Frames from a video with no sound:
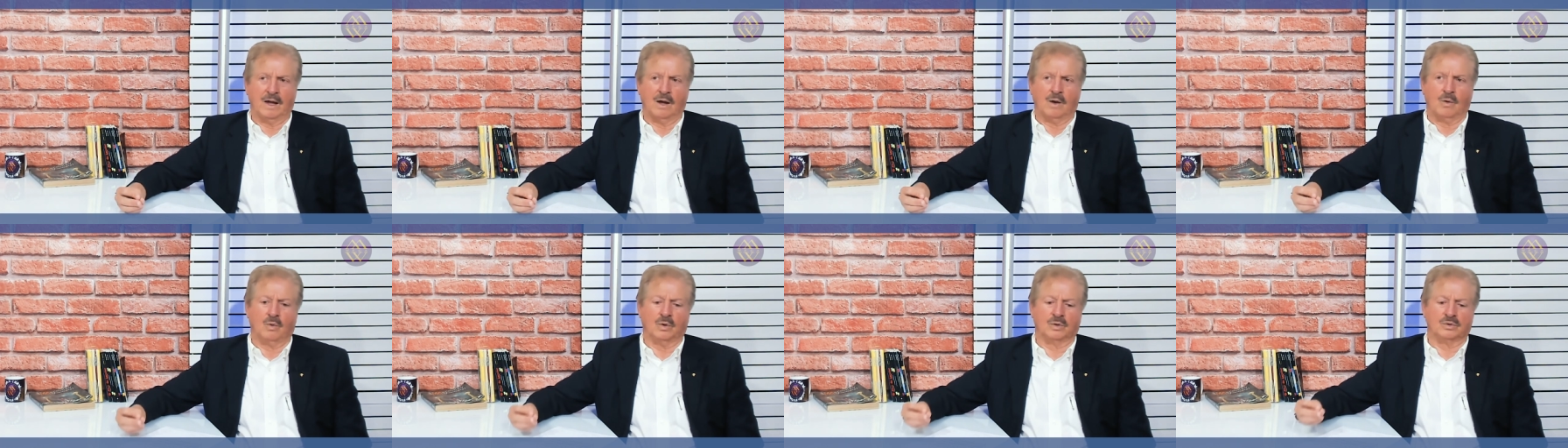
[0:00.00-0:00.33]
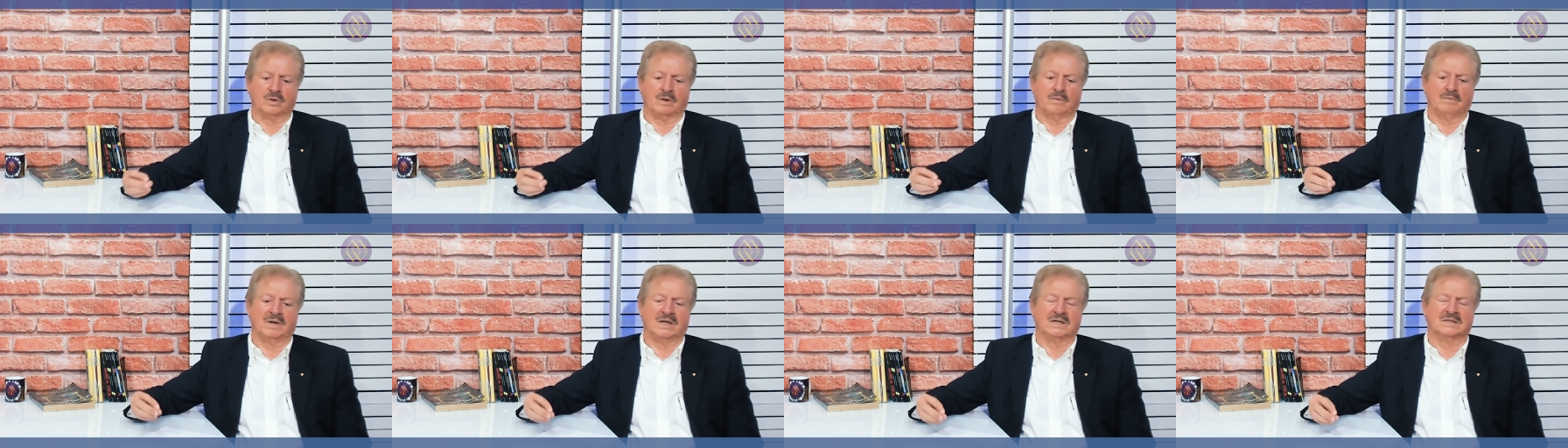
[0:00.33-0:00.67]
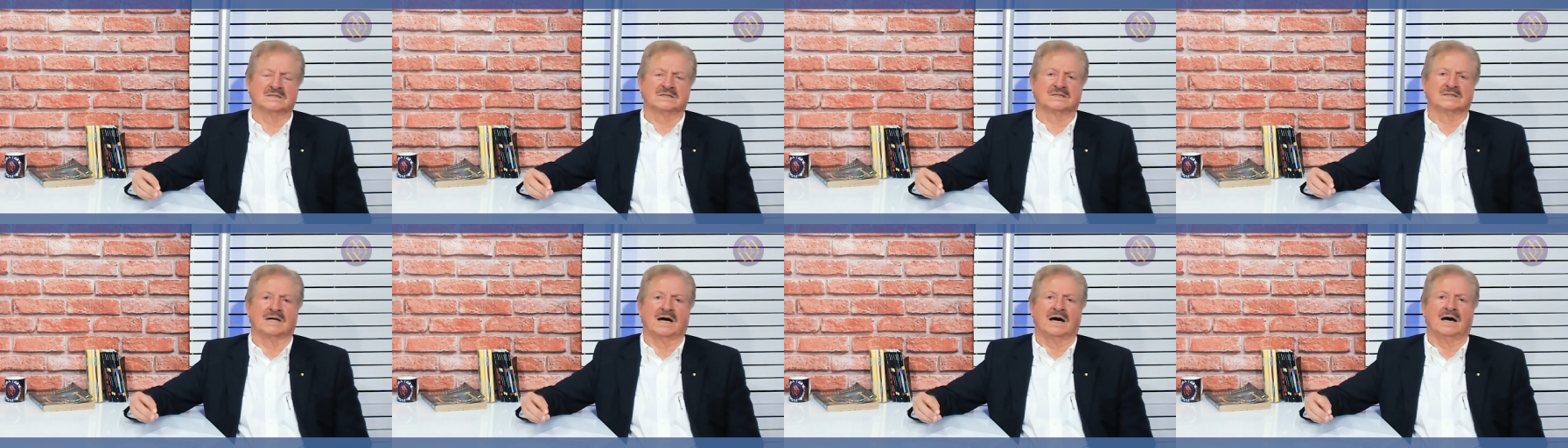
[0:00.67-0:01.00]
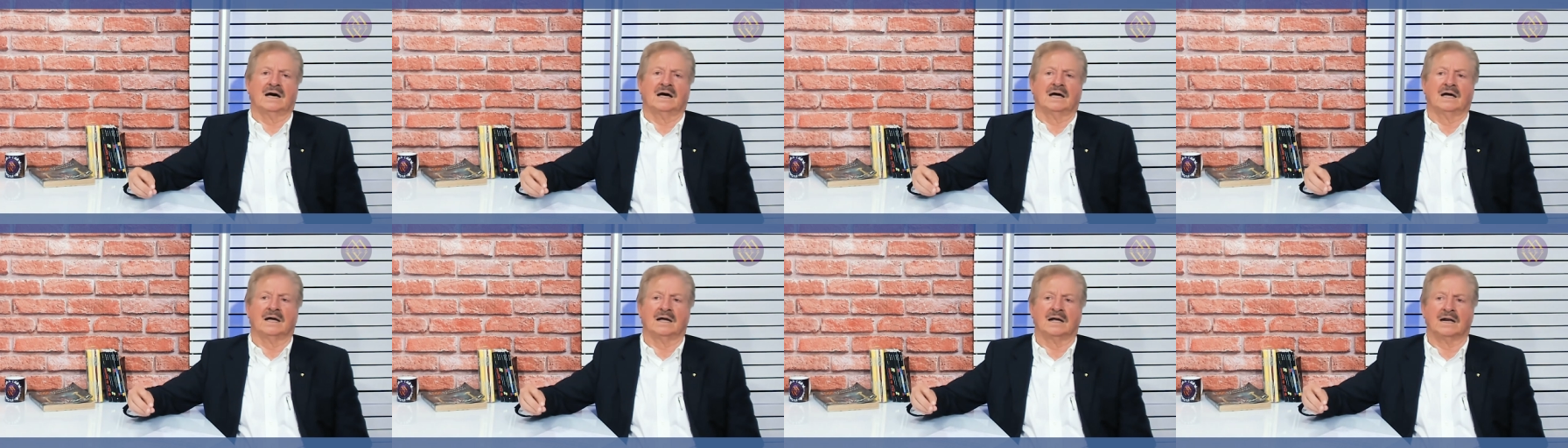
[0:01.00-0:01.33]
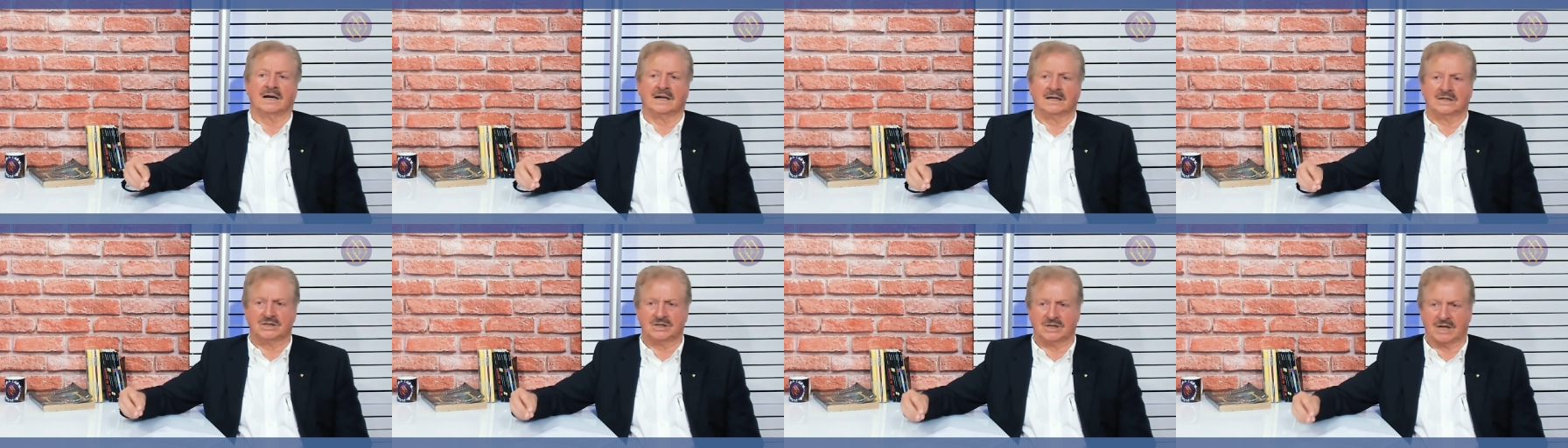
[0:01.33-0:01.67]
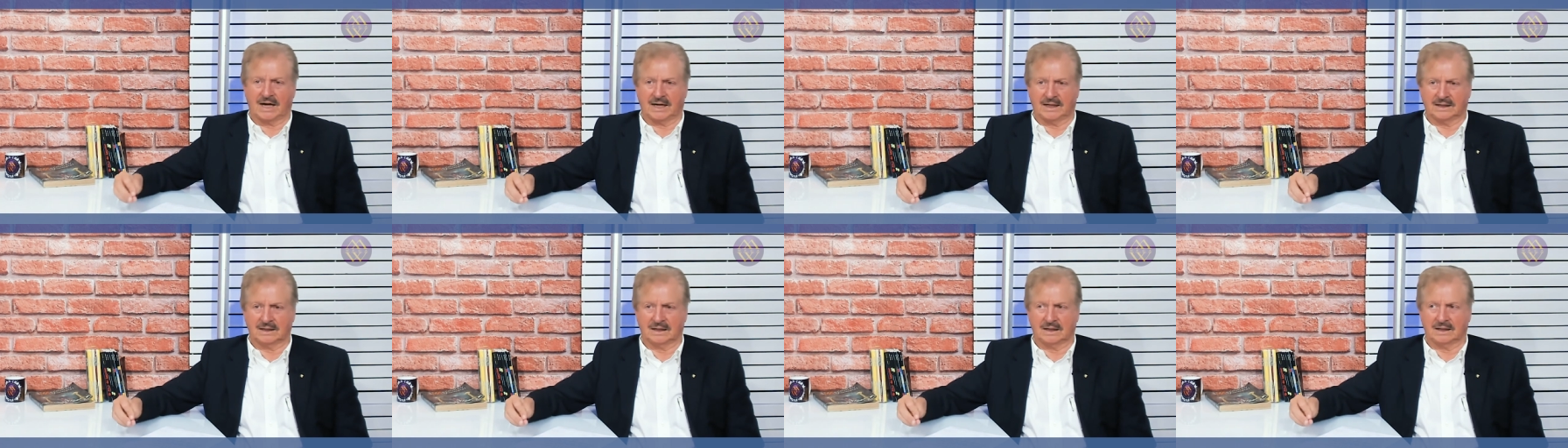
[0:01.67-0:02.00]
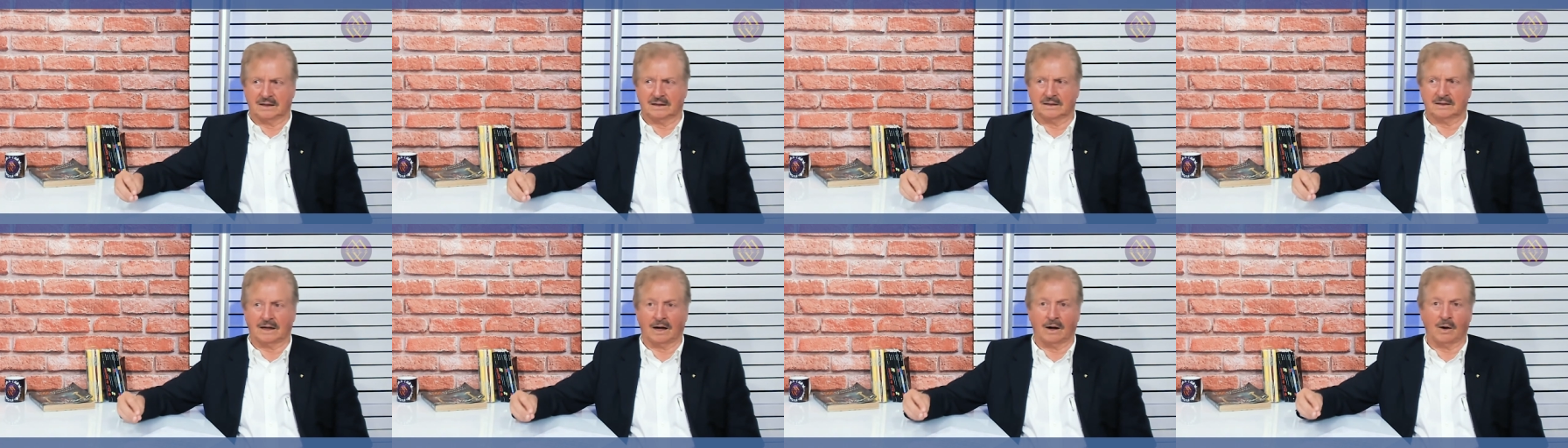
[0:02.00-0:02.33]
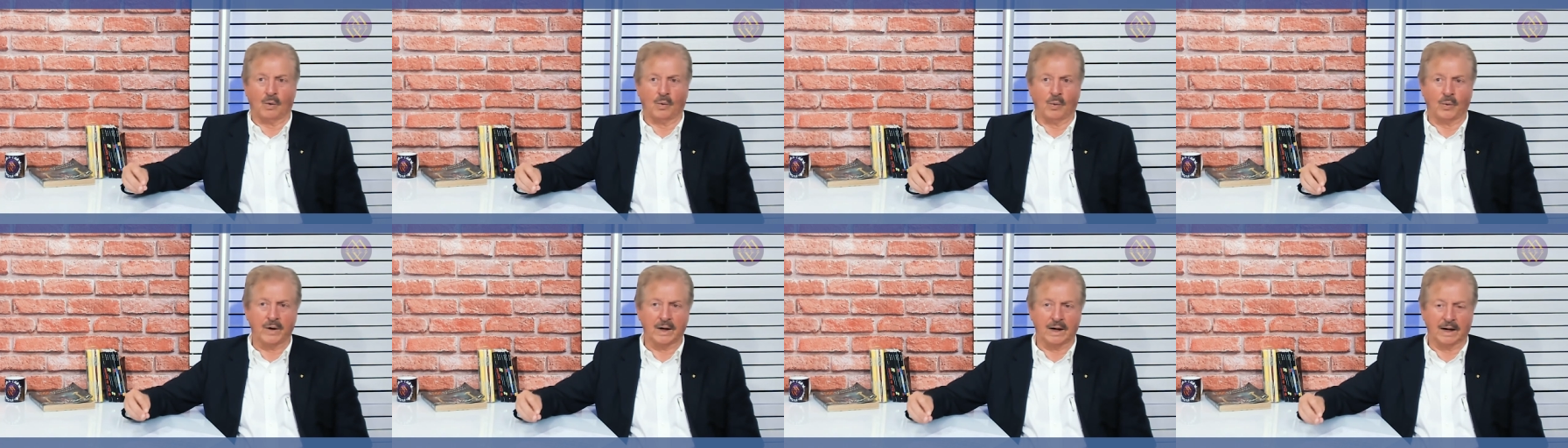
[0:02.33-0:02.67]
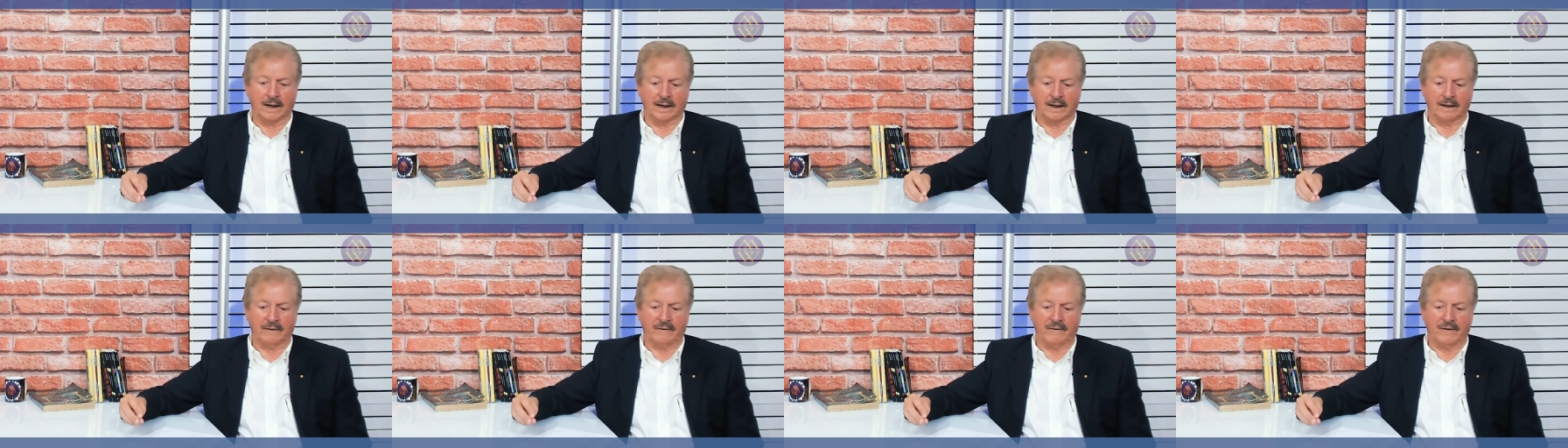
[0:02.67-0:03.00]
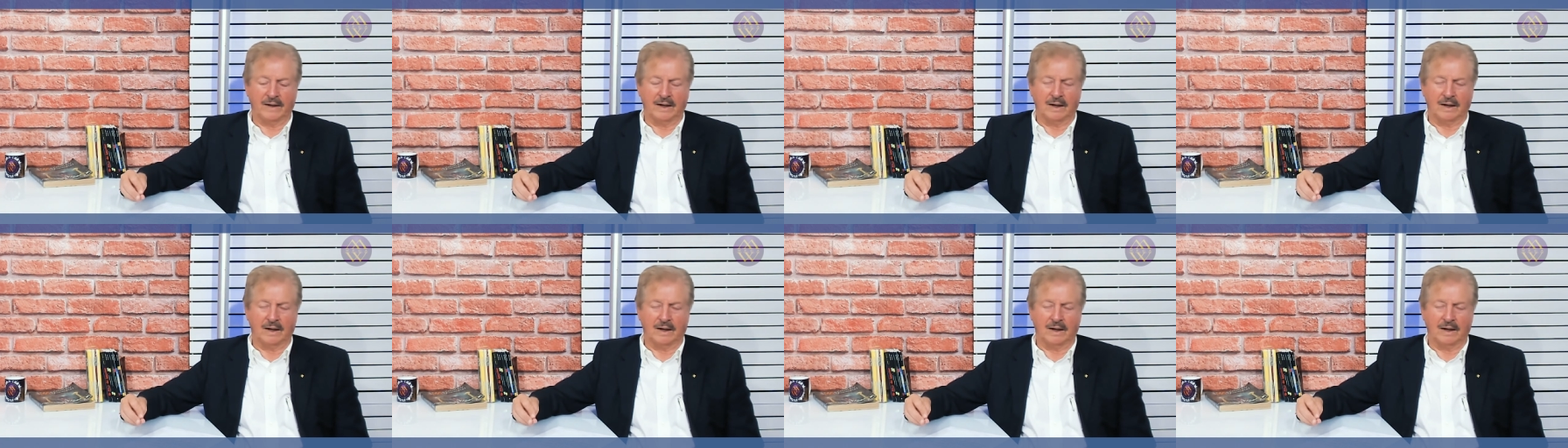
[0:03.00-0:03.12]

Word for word: quando a mente está relaxada, tranquila,